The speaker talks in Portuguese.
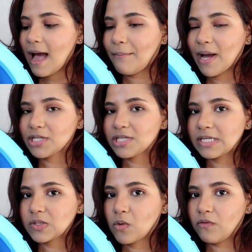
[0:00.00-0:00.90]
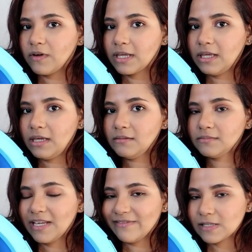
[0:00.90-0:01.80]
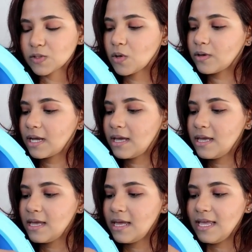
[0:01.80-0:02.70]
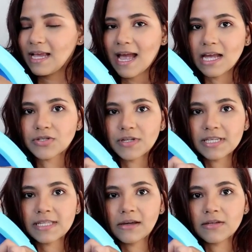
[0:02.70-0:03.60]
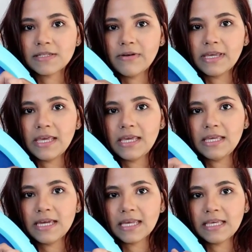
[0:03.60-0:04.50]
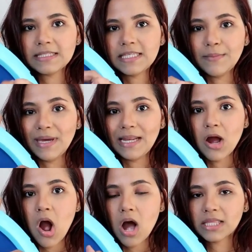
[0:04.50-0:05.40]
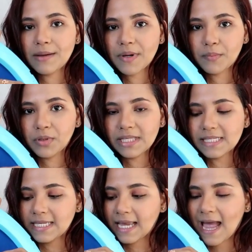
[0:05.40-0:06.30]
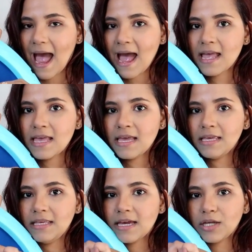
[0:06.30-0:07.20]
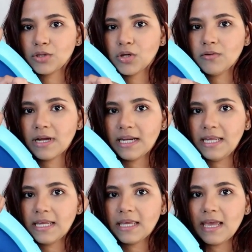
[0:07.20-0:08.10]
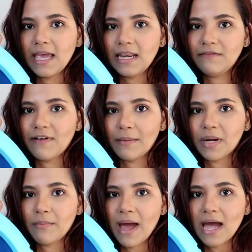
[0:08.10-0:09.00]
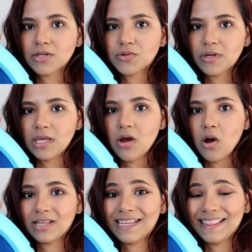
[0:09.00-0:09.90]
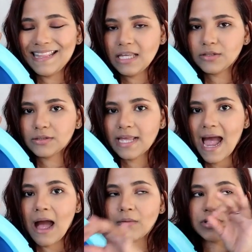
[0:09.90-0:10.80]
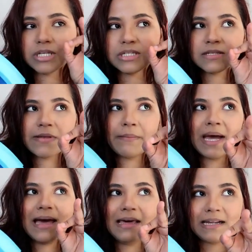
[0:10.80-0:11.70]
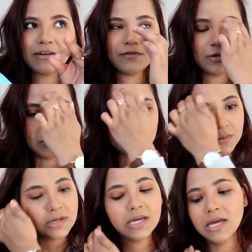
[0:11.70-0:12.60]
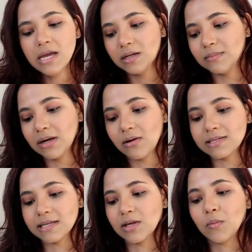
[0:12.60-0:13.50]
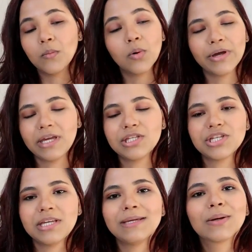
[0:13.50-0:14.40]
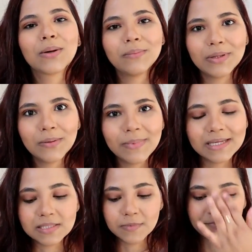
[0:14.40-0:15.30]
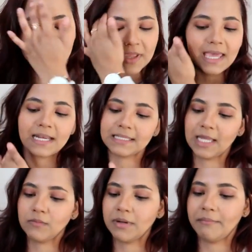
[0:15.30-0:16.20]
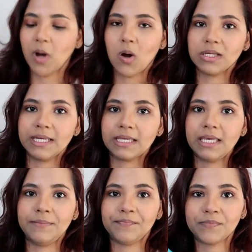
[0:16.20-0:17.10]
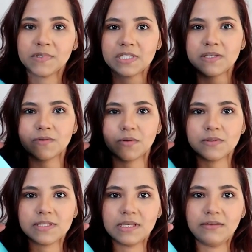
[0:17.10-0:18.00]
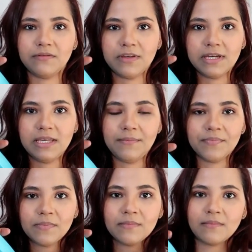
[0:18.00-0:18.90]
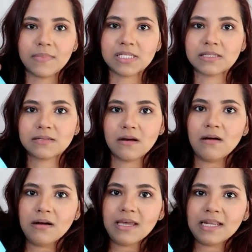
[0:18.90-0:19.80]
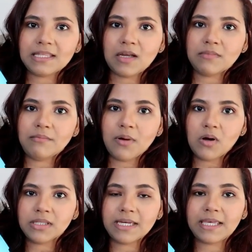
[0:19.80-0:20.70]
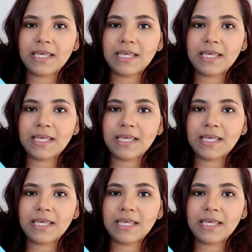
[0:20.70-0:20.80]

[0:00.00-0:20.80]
a parte da escova aqui, da vassoura, encaixo nesse negocinho aqui e aqui em cima ele roda para poder secar e aí eu dou um clique, ele vai para baixo e roda dentro da água. Gente, isso é maravilhoso. Uma coisa que eu morri de rir comigo mesma. Ela tem uma borda aqui, não sei se vocês vão conseguir ver aí, mas, ó, ela tem uma borda